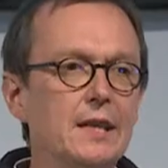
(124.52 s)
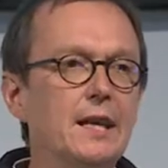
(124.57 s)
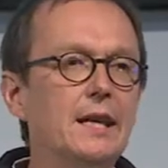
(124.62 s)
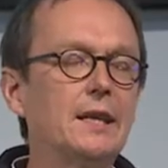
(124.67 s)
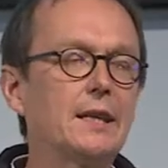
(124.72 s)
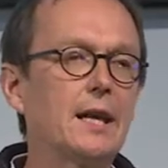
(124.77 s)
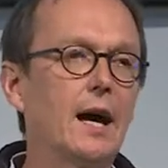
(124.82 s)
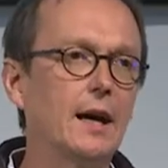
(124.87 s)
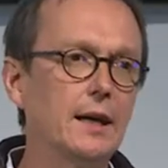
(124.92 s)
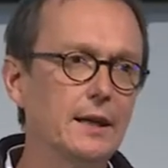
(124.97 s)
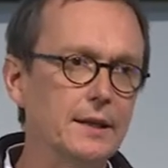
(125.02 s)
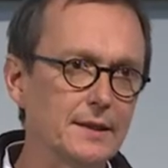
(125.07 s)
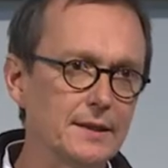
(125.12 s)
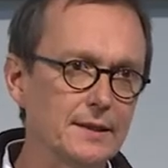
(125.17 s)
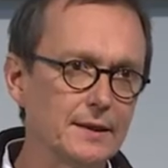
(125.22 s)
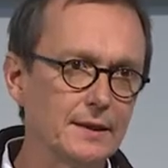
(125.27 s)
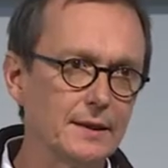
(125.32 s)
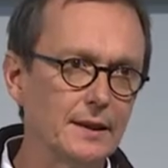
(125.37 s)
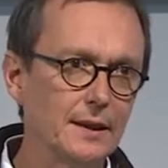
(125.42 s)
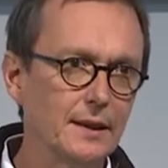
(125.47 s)
nicht
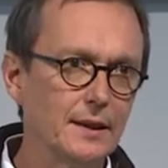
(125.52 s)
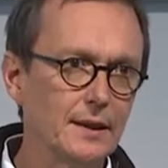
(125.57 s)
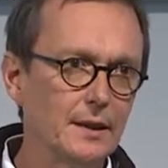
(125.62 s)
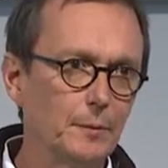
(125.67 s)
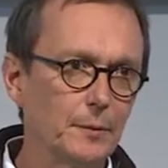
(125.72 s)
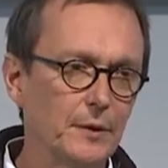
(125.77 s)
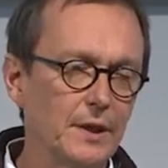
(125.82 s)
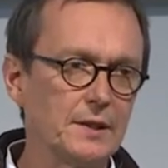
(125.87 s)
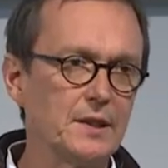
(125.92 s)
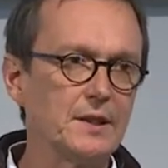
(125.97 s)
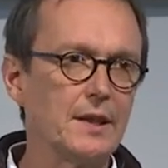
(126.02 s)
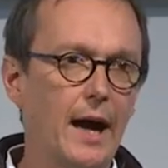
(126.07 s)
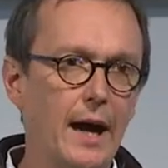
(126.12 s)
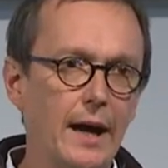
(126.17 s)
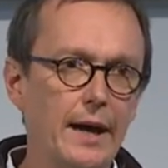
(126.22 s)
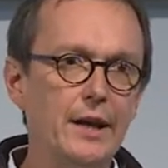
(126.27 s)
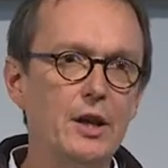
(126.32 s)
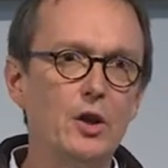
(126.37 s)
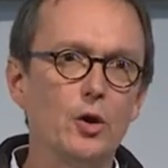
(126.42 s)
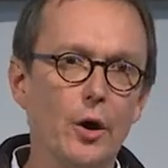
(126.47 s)
heißt, dass es
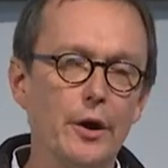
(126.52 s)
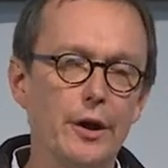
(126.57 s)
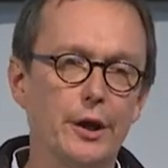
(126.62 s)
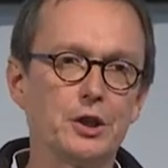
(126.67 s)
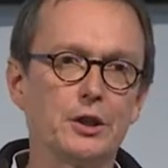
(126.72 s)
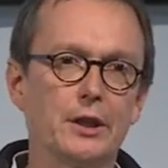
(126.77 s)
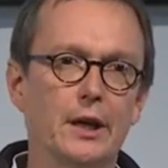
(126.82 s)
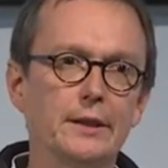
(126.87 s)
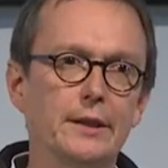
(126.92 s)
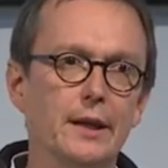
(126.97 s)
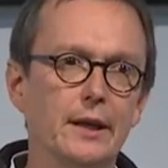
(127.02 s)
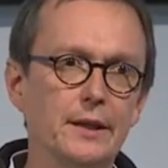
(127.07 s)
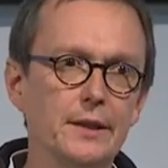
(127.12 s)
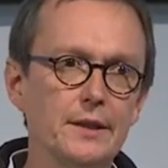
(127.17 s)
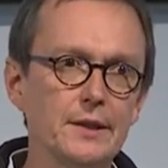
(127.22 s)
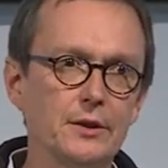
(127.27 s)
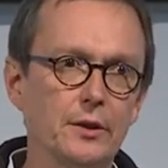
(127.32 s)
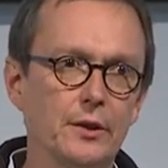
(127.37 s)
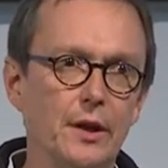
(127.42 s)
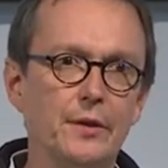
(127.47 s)
ein neuer Stadtteil
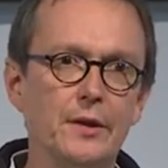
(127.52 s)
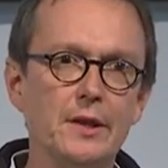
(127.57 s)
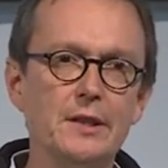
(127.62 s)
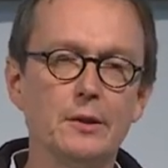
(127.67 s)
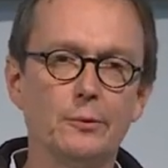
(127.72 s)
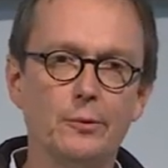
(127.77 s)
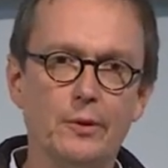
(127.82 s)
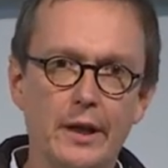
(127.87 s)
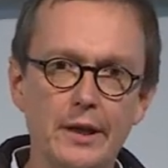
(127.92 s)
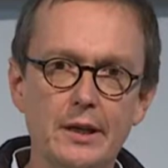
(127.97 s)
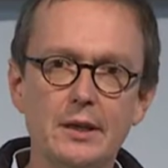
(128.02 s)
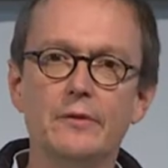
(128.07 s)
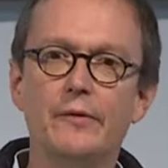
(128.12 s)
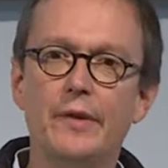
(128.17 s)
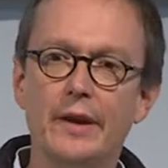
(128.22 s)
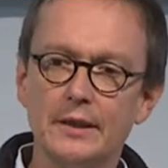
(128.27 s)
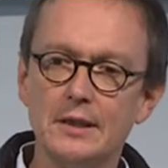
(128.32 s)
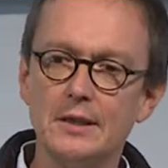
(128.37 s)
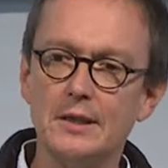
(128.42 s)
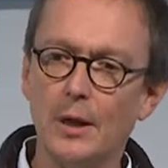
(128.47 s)
ist, sondern diese Flächen
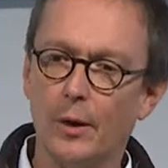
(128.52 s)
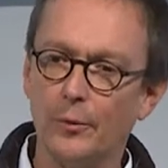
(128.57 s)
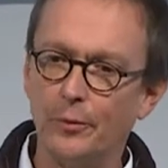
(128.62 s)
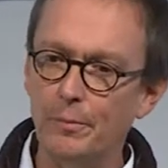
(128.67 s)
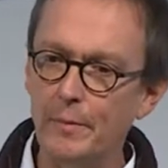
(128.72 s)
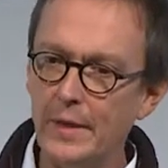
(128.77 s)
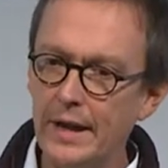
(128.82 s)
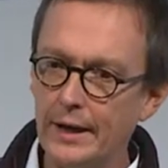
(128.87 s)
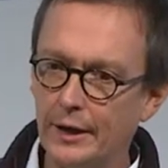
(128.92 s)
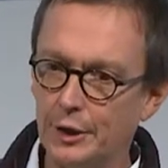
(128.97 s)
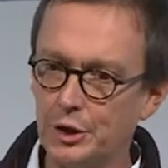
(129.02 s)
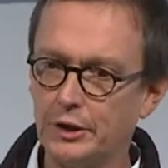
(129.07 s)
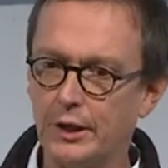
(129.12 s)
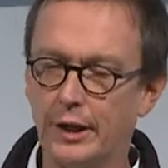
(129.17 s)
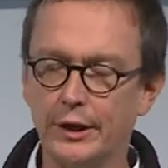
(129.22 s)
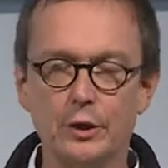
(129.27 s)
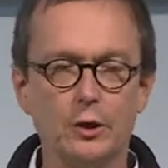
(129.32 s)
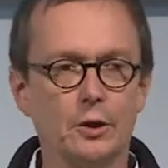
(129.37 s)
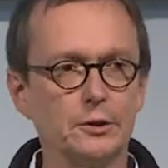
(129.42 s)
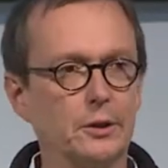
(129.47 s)
werden sie auf mehrere
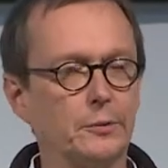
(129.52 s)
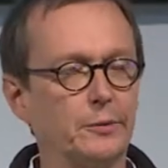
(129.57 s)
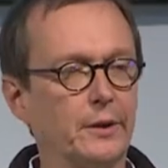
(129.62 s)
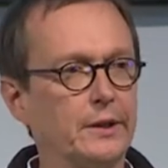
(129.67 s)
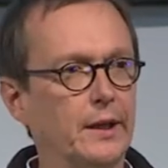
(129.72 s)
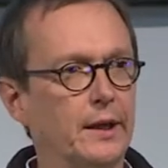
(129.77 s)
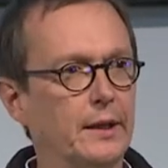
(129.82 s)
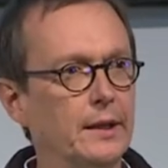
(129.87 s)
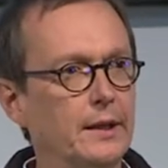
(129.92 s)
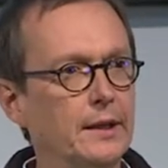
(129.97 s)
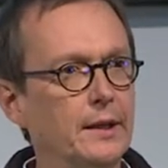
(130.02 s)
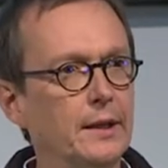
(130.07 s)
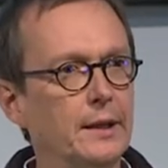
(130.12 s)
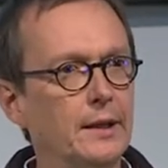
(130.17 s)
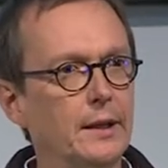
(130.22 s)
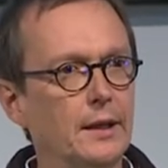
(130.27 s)
Standorte verteilen.